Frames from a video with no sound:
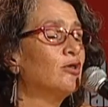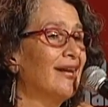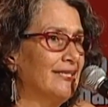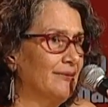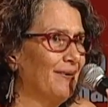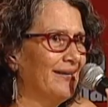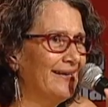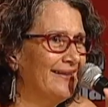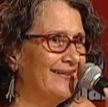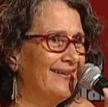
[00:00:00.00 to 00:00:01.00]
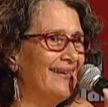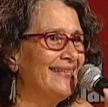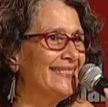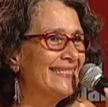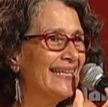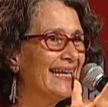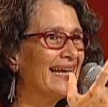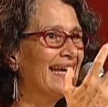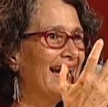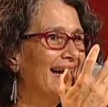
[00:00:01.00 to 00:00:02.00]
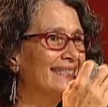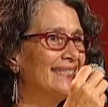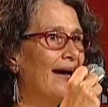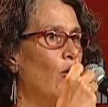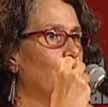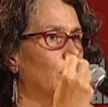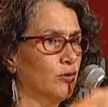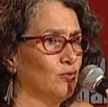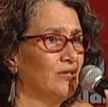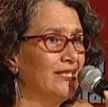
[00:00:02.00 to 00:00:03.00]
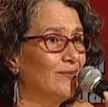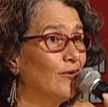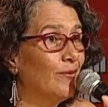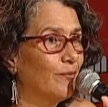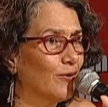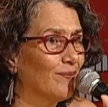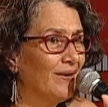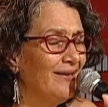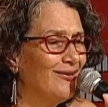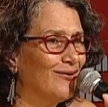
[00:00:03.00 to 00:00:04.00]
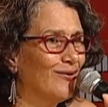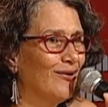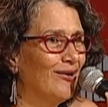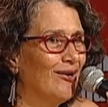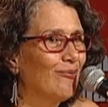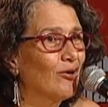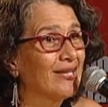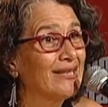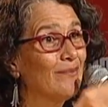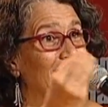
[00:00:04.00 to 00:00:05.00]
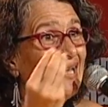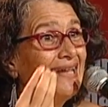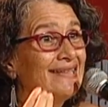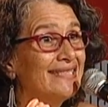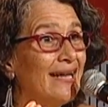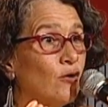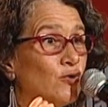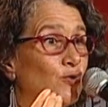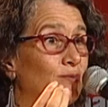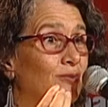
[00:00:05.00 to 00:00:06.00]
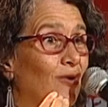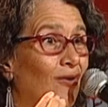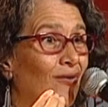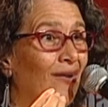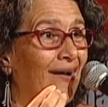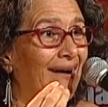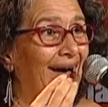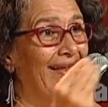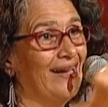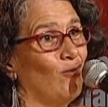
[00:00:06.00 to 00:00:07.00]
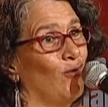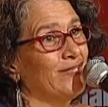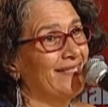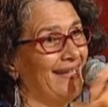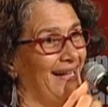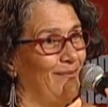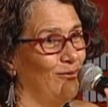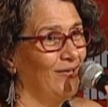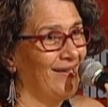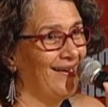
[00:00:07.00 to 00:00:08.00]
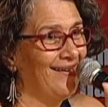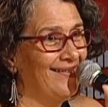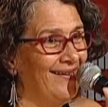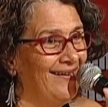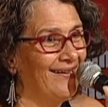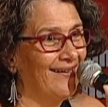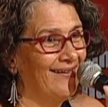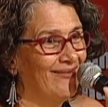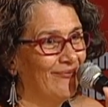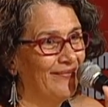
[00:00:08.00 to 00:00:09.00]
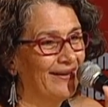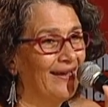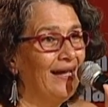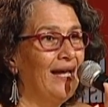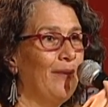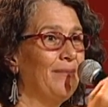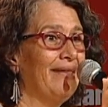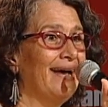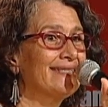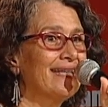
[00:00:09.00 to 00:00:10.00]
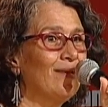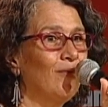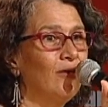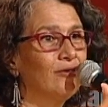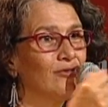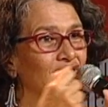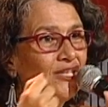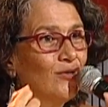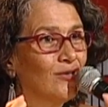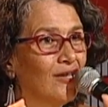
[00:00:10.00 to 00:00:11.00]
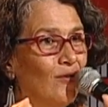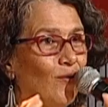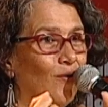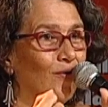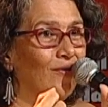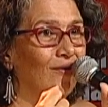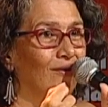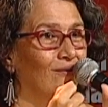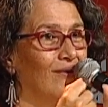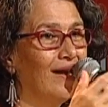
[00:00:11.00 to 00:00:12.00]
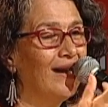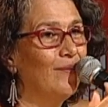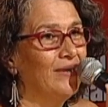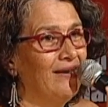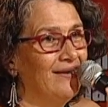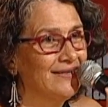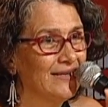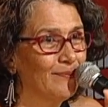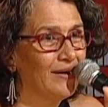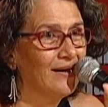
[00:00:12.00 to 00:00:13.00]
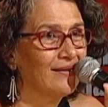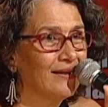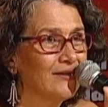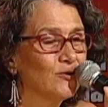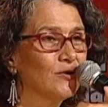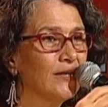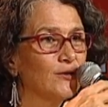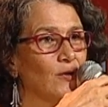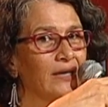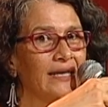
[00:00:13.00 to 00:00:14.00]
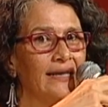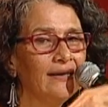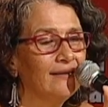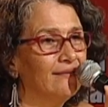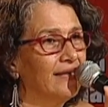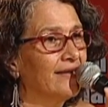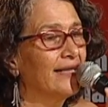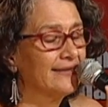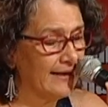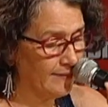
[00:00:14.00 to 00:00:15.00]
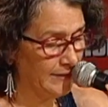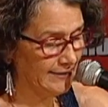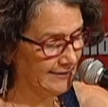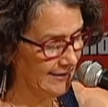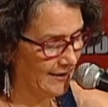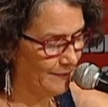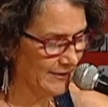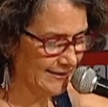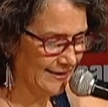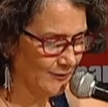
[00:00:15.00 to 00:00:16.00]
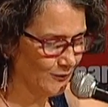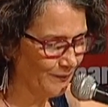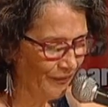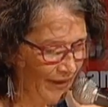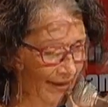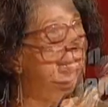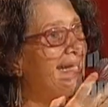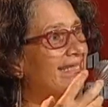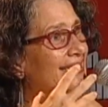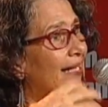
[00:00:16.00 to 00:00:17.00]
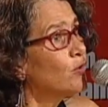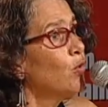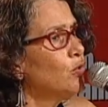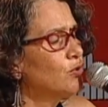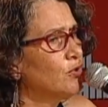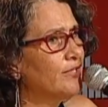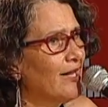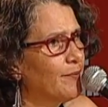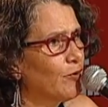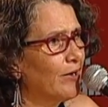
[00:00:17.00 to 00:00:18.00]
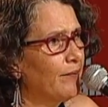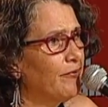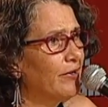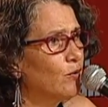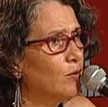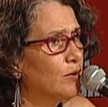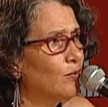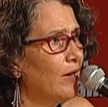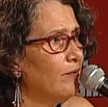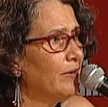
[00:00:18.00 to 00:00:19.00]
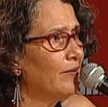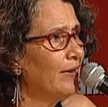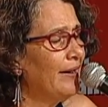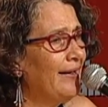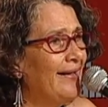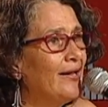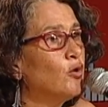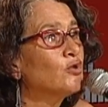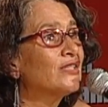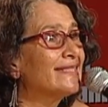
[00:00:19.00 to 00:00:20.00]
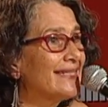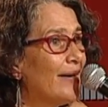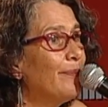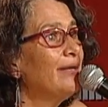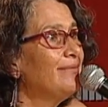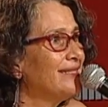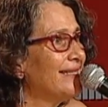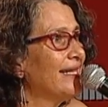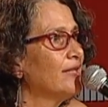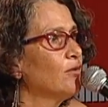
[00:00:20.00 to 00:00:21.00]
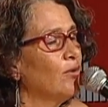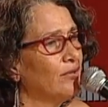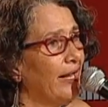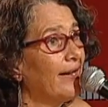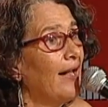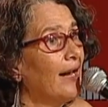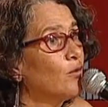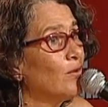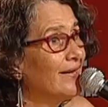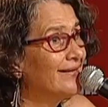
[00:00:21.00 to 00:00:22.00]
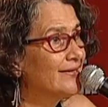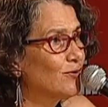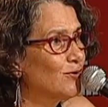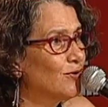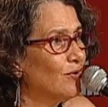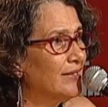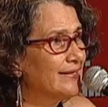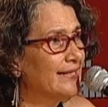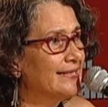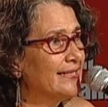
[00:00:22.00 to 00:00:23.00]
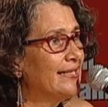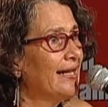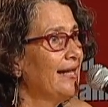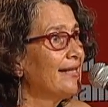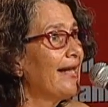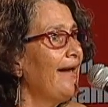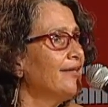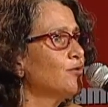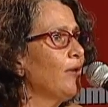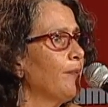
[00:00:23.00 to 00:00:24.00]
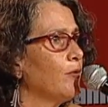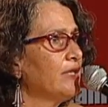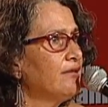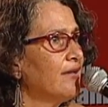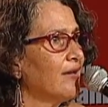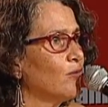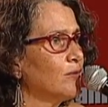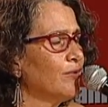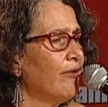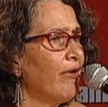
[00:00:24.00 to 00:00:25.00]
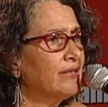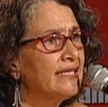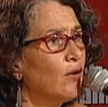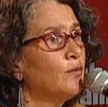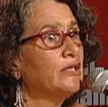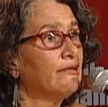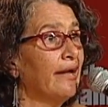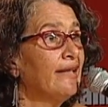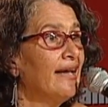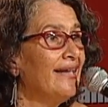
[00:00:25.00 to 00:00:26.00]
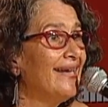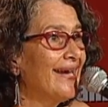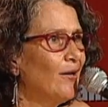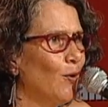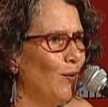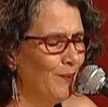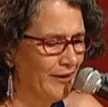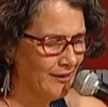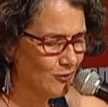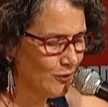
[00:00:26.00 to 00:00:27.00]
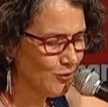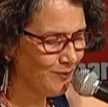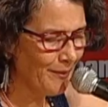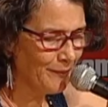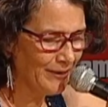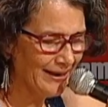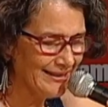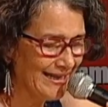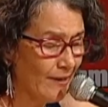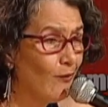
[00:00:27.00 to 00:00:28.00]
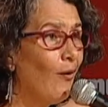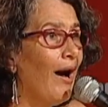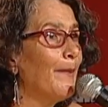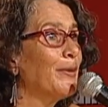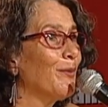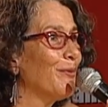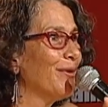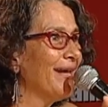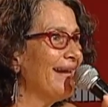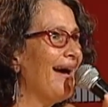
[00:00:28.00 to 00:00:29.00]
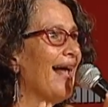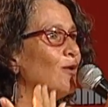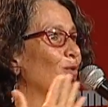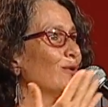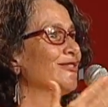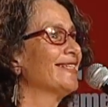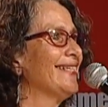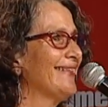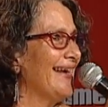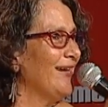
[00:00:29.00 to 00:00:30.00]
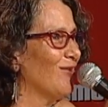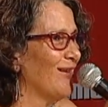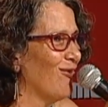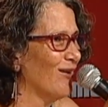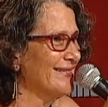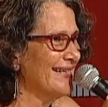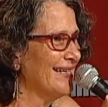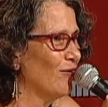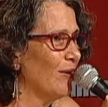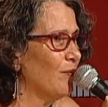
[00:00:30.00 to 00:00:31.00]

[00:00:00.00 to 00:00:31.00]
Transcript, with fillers: transparente y sin que haya oportunismo de por medio, porque también la gente se acostumbró a dar cosas a cambio de que le dieran, ¿verdad? Me das el voto si yo te doy una lámina de zinc para el techo y eso aquí desgraciadamente sigue pasando. Estar juntos en el programa Ibercultura Viva nos está permitiendo dar algunas discusiones y decir, qué es una política de cultura de base comunitaria y qué no. Entonces yo me atrevo a proponer algunos criterios de lo que sería una